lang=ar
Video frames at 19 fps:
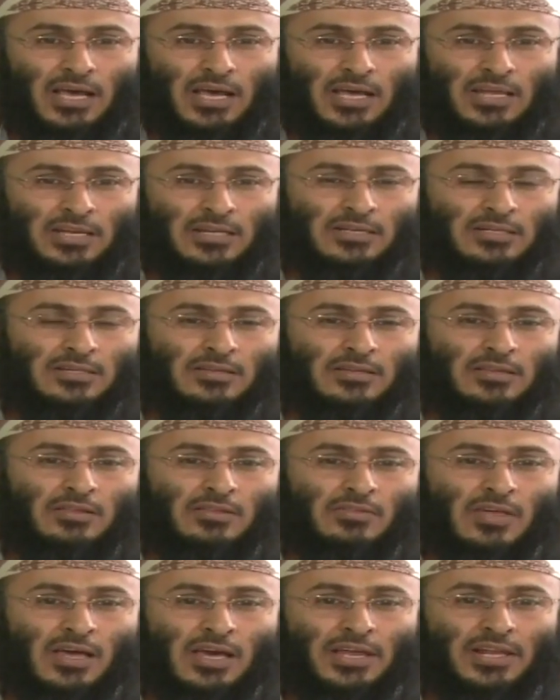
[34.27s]
أن
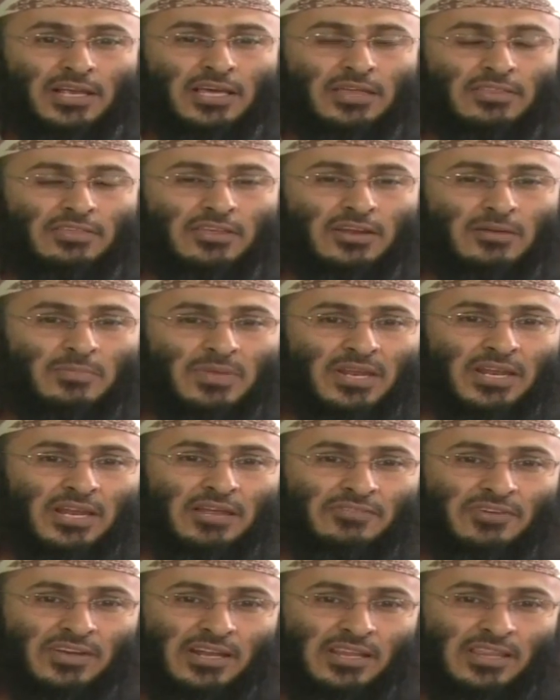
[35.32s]
ظهر كثيرا من
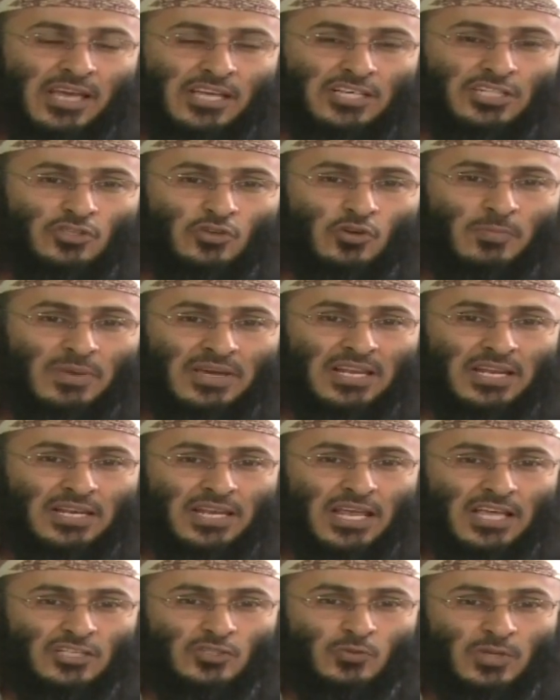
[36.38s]
النفع الذي أجده بين
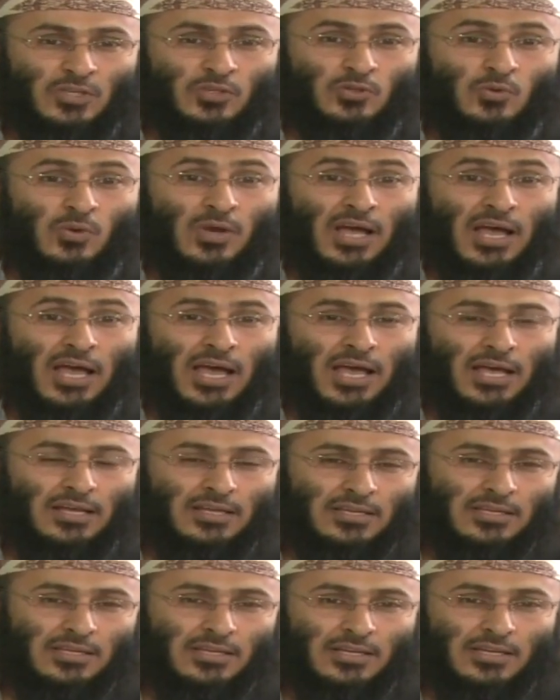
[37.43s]
الناس والدعاء